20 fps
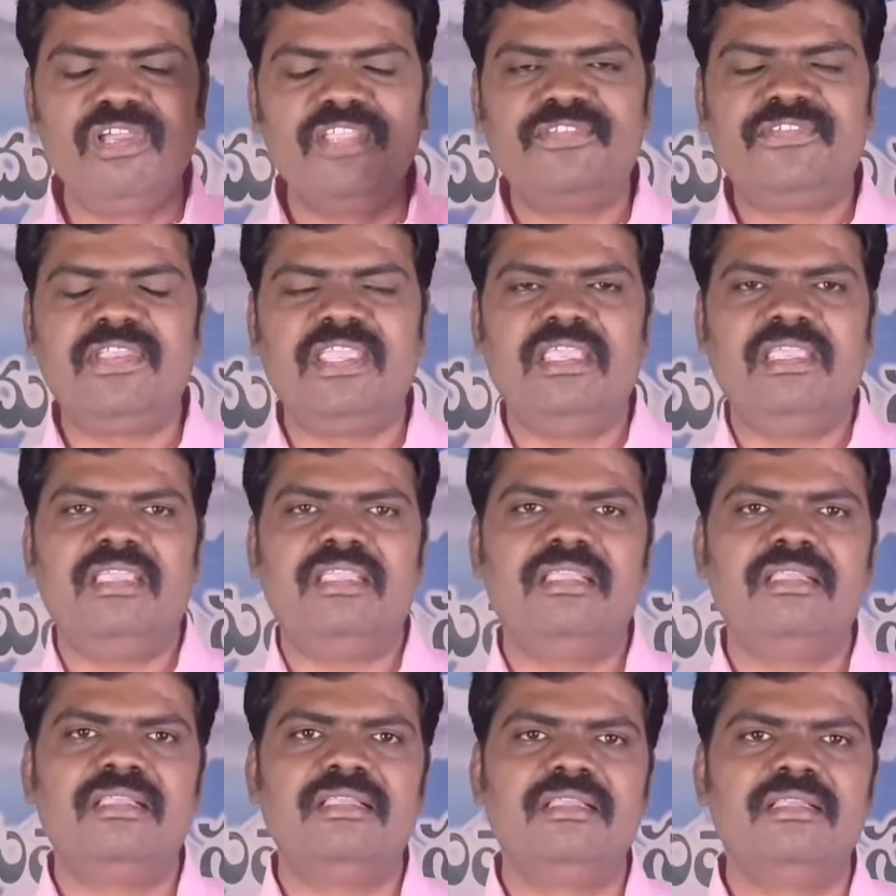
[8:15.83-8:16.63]
వచ్చి
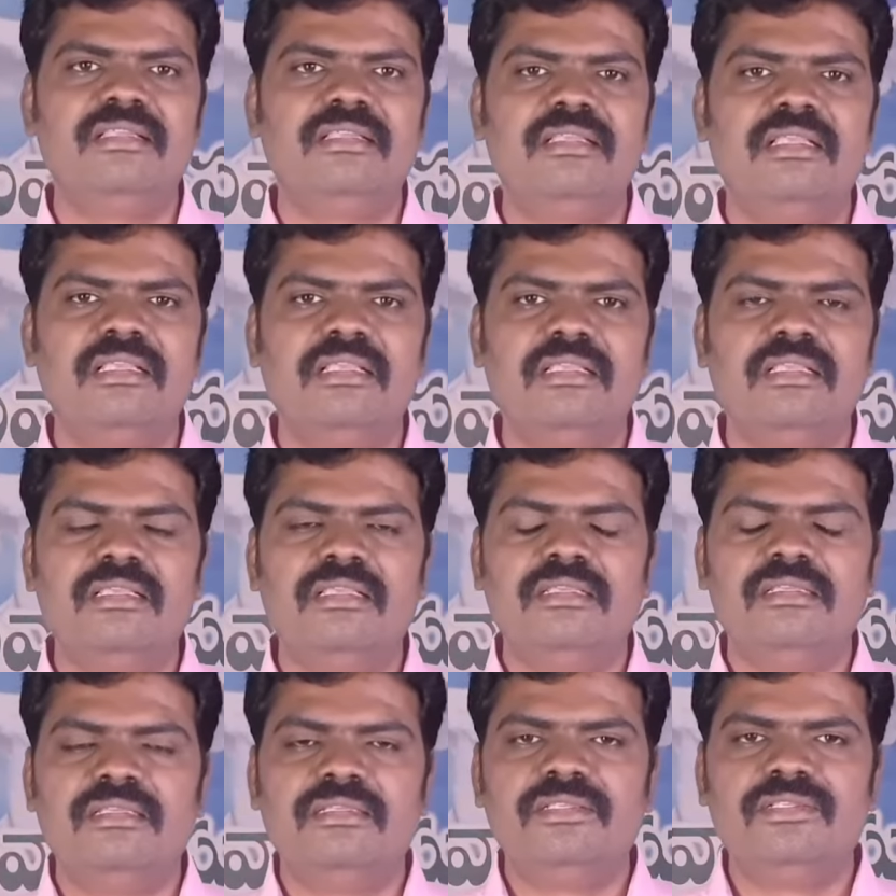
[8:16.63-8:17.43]

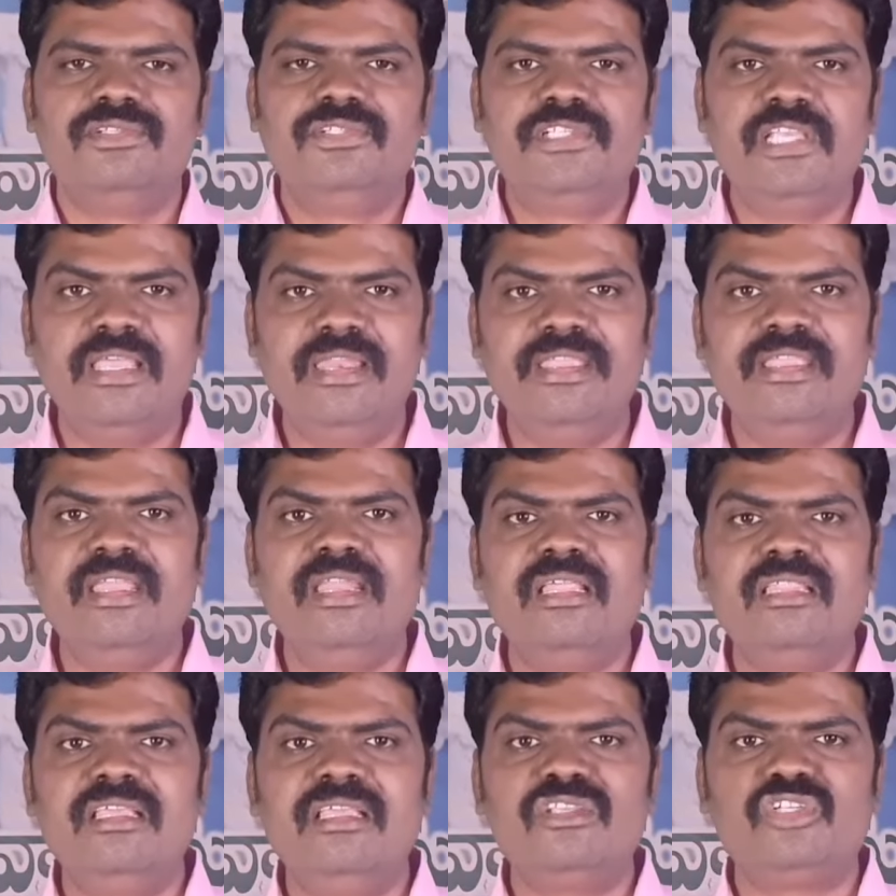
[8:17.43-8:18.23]

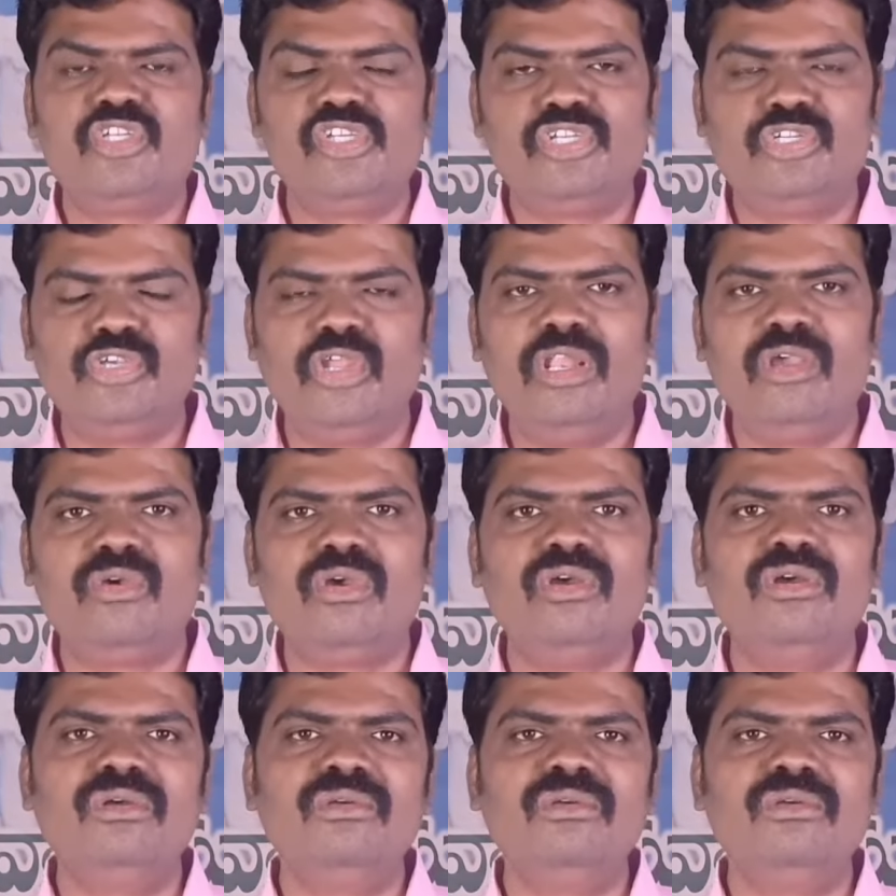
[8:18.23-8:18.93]
జరిగినది శిష్యులకు